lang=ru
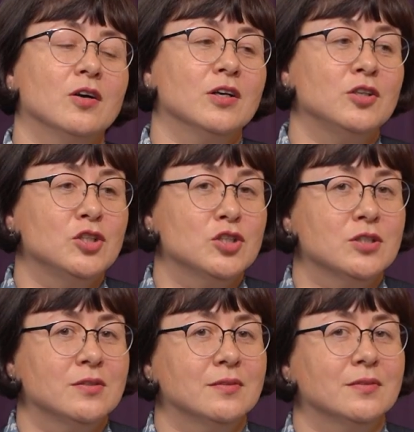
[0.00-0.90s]

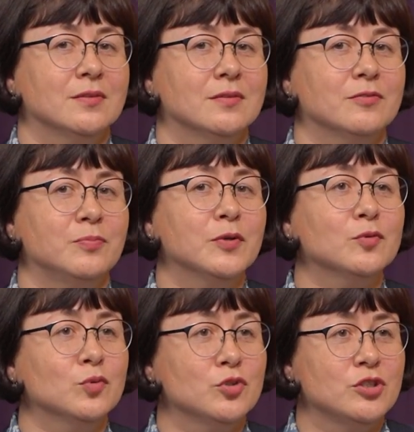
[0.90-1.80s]
Конечно, в
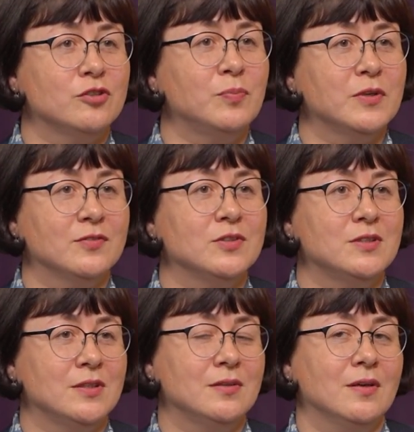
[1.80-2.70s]
первую очередь, в первый
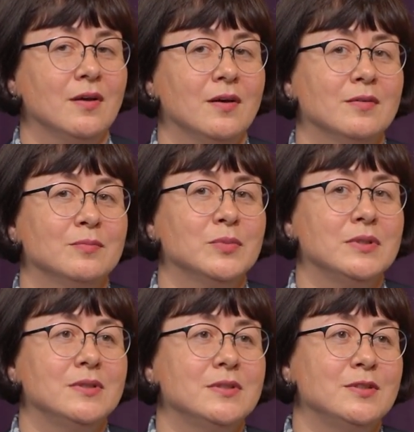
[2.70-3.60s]
день
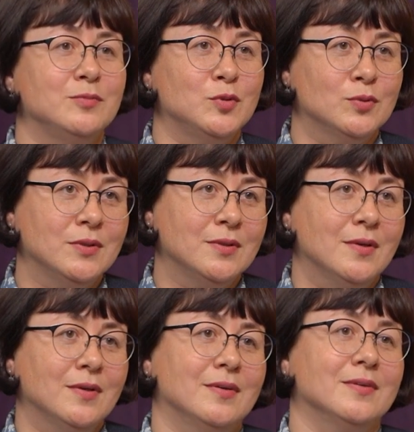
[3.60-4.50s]
мы с семьей
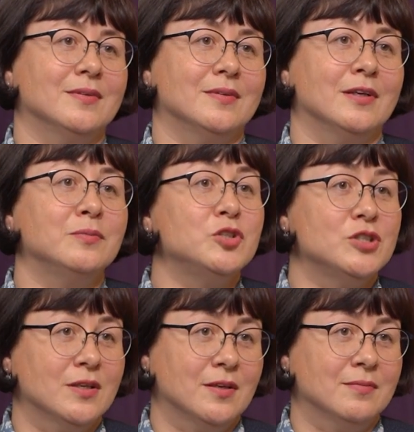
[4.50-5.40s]
э,
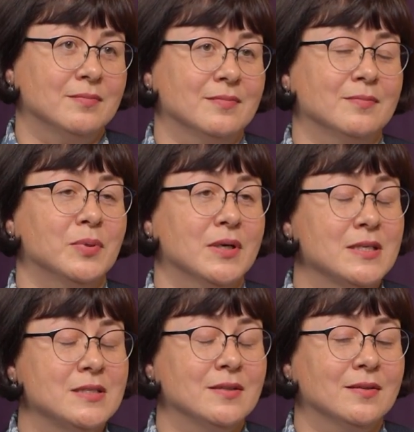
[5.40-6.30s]
отмечаем
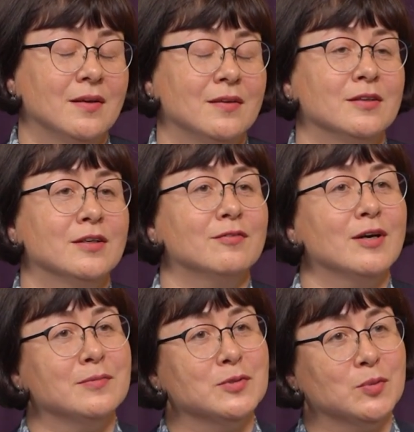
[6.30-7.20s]
праздник,
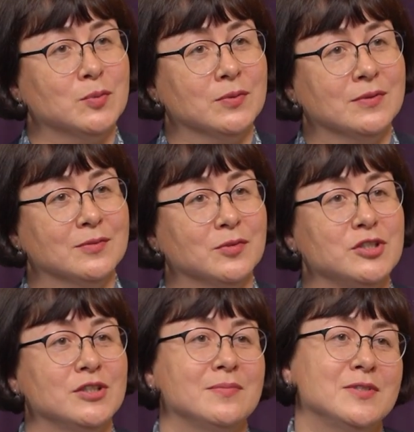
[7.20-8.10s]
накрываем стол,
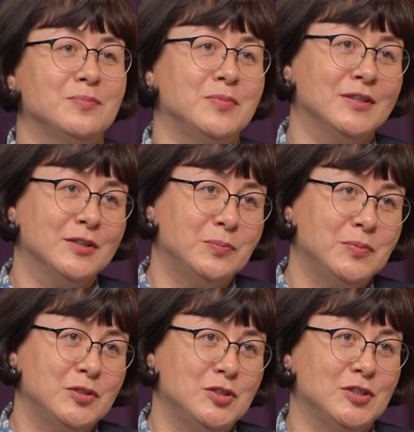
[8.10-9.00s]
угощаемся белой
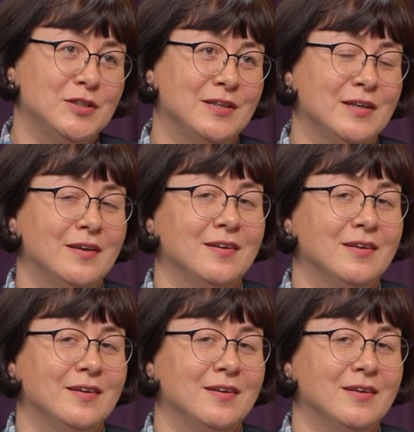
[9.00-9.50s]
пищей.